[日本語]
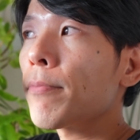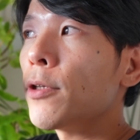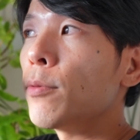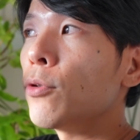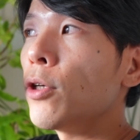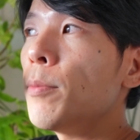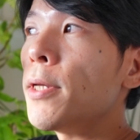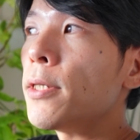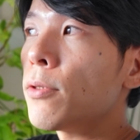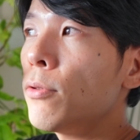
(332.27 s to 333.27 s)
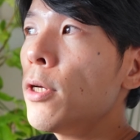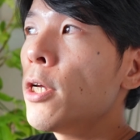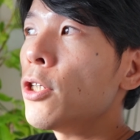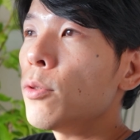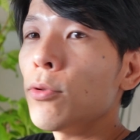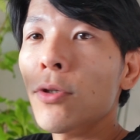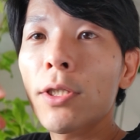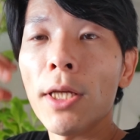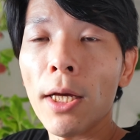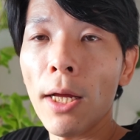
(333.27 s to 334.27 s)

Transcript: 自分のイメージする、自分の好きな、